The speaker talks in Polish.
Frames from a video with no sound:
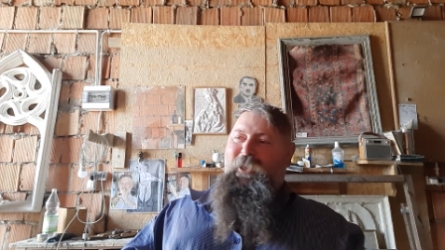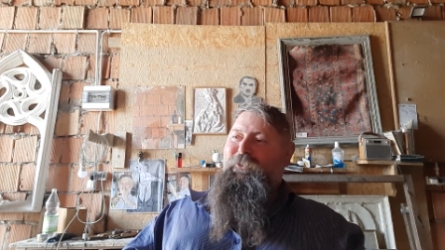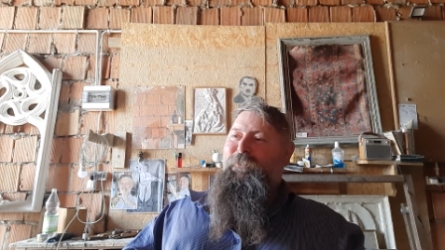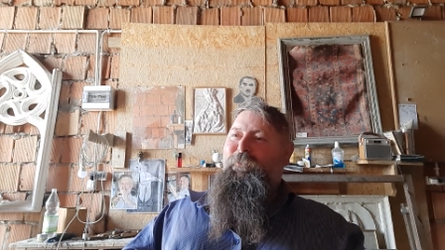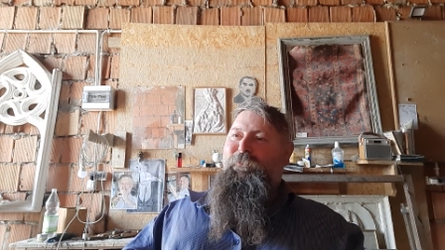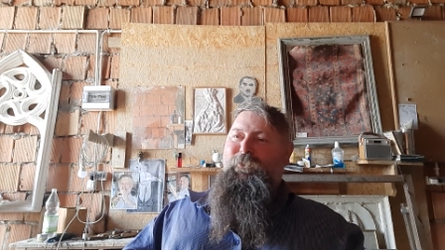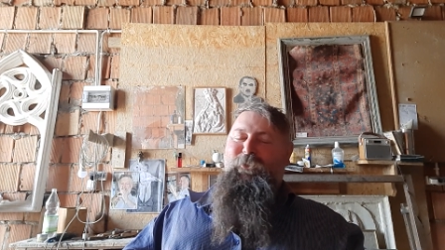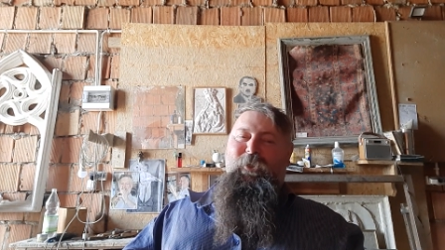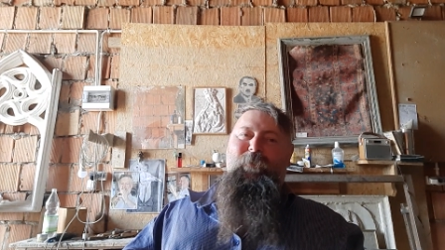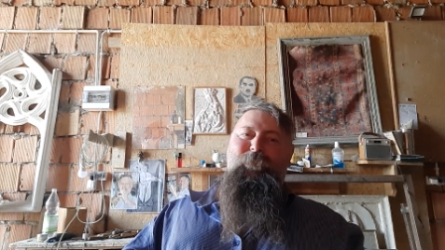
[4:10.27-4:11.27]
Tak się mówi,
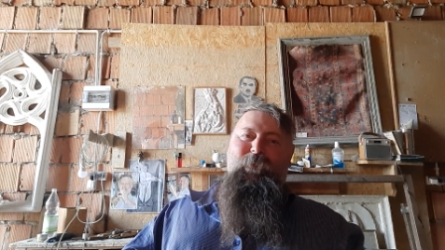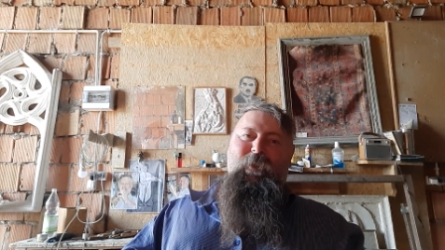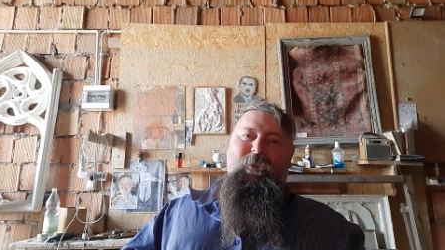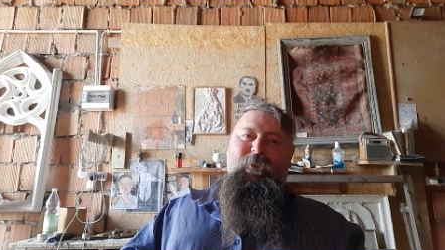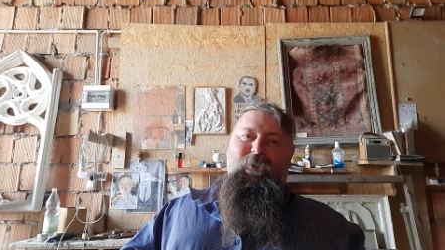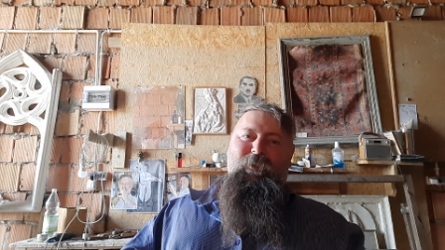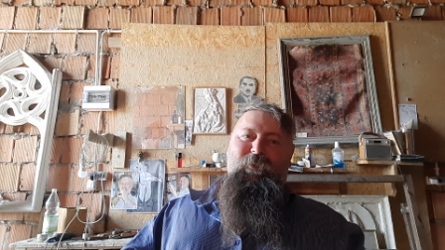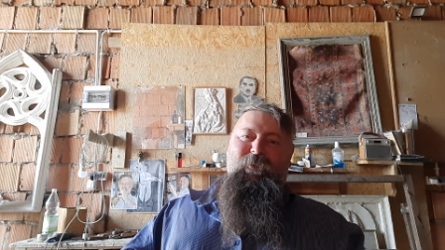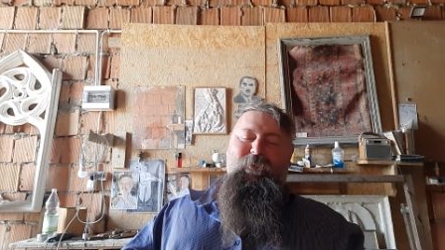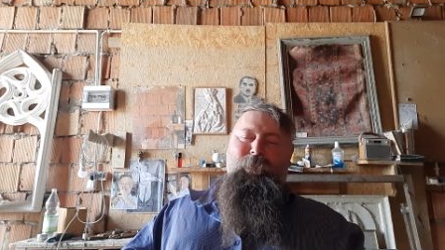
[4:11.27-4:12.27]
że
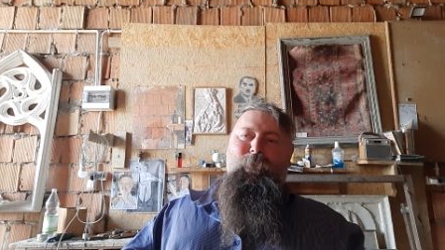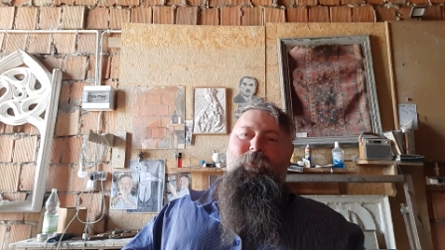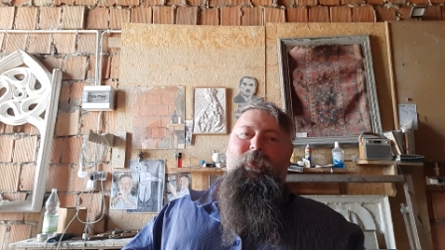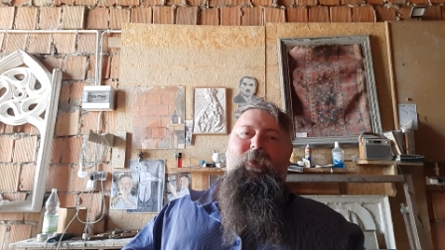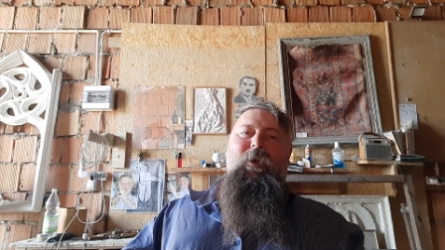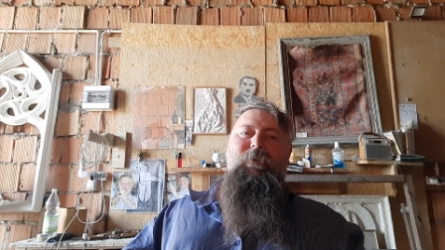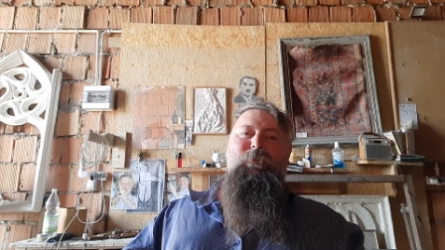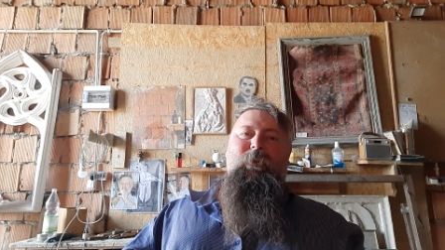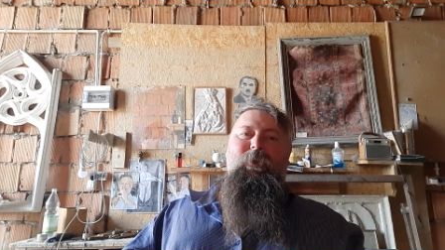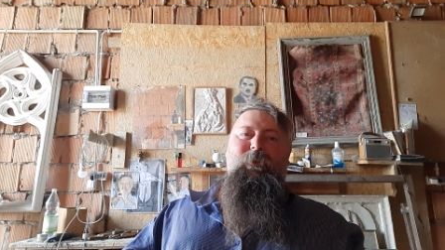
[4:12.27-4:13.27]
było takie
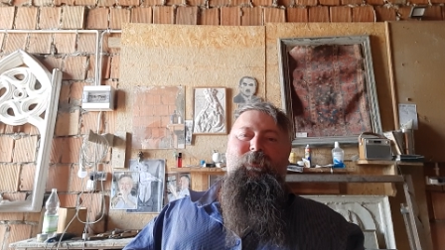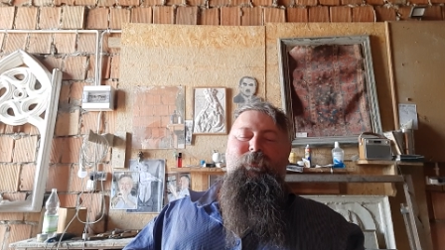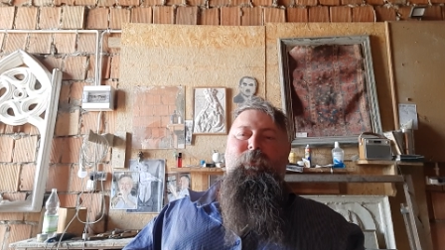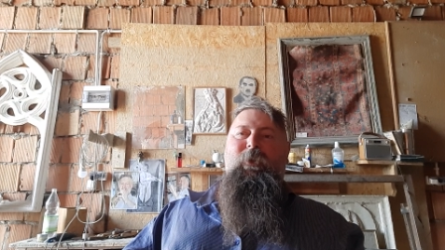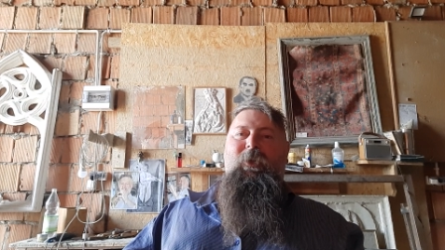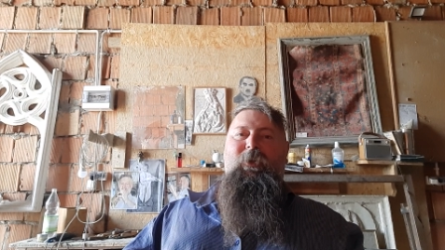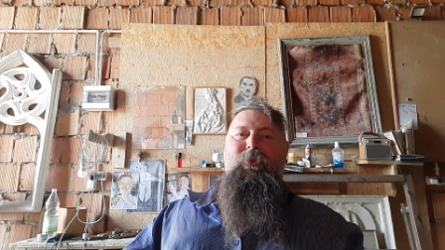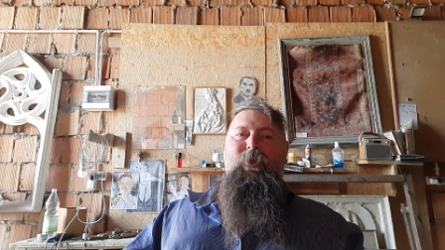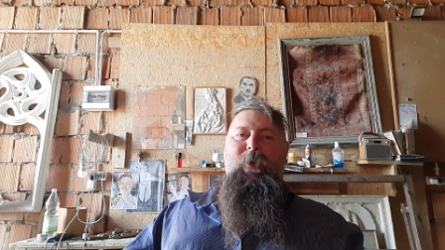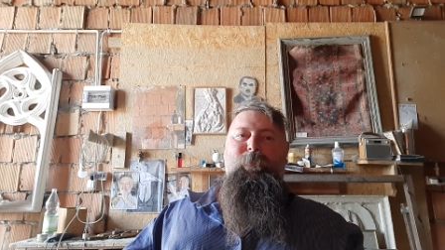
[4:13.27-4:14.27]
hasło kiedyś, cukier
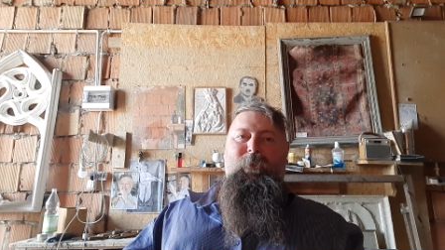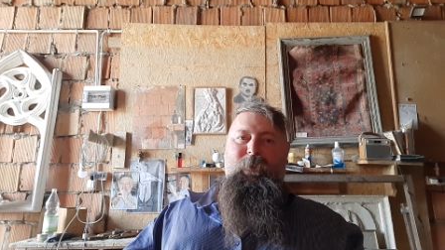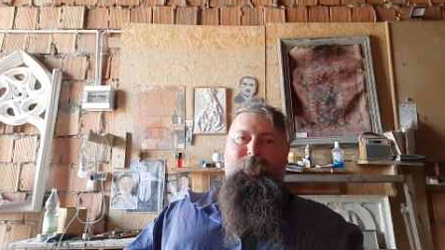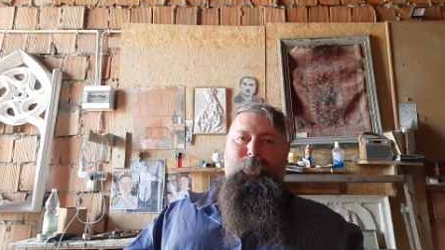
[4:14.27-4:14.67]
krzepi.